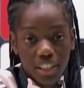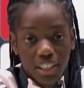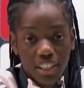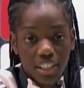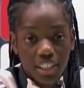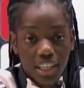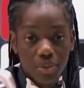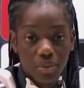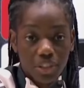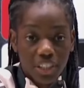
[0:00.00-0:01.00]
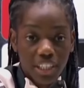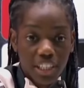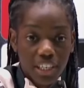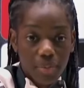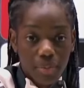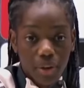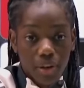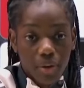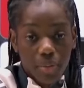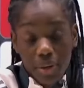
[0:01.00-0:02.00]
y queremos seguir
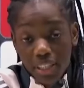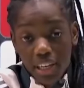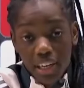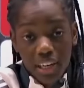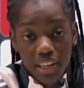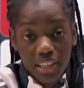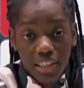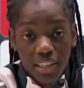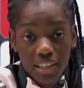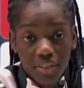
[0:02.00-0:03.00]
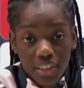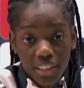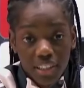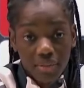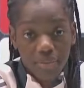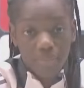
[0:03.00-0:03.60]
para pasar a la siguiente fase.